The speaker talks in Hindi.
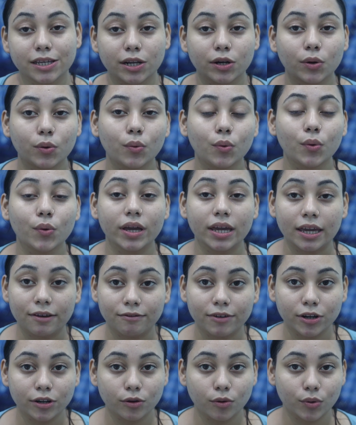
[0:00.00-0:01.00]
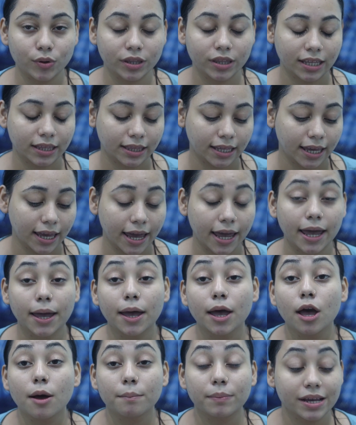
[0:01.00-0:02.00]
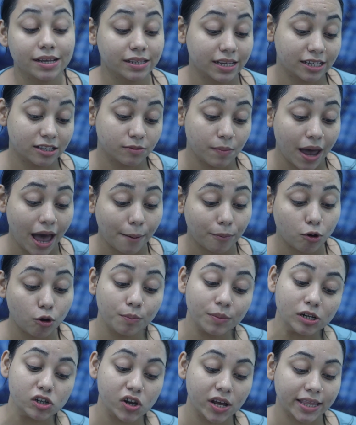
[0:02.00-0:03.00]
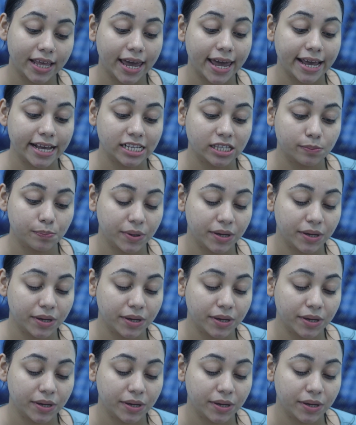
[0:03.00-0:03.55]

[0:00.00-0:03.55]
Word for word: स्किन को इवन टोन देती है प्लस इसमें आपको मिल जाता है एस